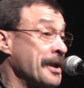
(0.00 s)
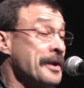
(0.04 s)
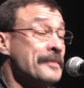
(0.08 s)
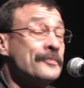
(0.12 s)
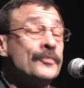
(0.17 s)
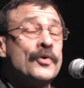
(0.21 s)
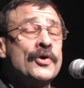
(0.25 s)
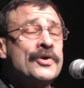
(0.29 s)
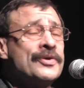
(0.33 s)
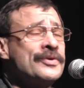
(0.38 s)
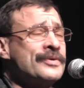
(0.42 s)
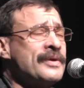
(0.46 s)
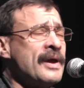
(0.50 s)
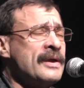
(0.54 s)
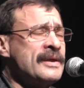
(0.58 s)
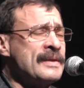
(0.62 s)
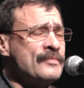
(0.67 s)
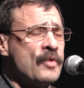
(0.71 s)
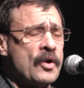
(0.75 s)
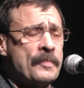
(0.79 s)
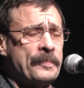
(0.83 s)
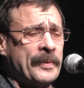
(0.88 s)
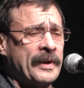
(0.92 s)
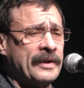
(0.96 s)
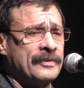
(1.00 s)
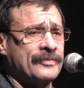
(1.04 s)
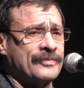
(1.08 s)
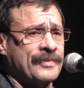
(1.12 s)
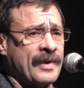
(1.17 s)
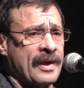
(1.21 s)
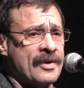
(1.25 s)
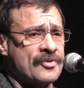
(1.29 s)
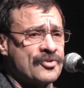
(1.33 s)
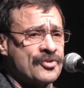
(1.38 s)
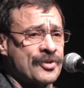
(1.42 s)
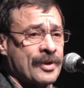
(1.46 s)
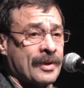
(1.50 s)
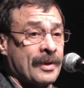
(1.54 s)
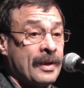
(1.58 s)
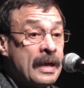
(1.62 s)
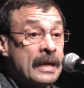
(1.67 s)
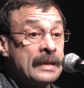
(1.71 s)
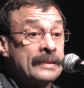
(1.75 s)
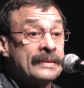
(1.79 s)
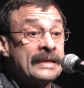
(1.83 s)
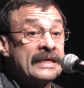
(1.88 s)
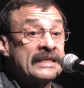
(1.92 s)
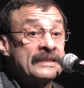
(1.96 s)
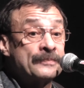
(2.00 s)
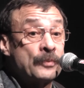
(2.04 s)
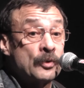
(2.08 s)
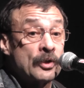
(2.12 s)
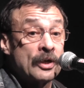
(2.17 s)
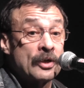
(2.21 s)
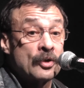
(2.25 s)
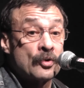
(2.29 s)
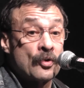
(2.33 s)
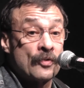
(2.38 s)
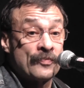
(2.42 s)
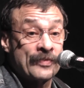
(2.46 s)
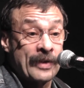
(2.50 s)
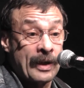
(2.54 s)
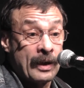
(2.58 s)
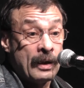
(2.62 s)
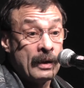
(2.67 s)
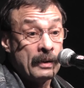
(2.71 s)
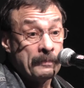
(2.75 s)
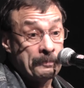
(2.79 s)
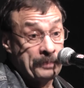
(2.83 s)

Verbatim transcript: мой гений, мой предтеча На сборе ровно